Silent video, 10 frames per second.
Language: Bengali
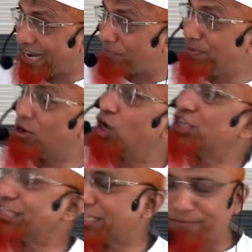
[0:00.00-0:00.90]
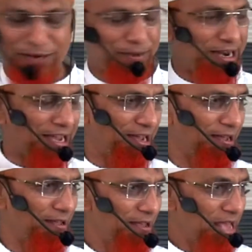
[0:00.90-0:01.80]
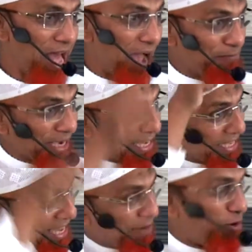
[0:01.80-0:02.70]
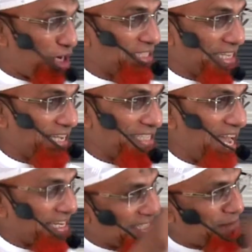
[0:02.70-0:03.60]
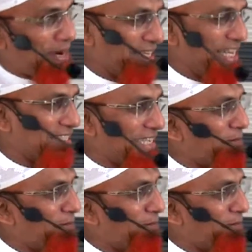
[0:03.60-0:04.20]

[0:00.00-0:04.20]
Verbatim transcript: দিল আপনি হজে যেতে পারবেন না আপনাকে কে বলেছে যে একটা বাড়ি আছে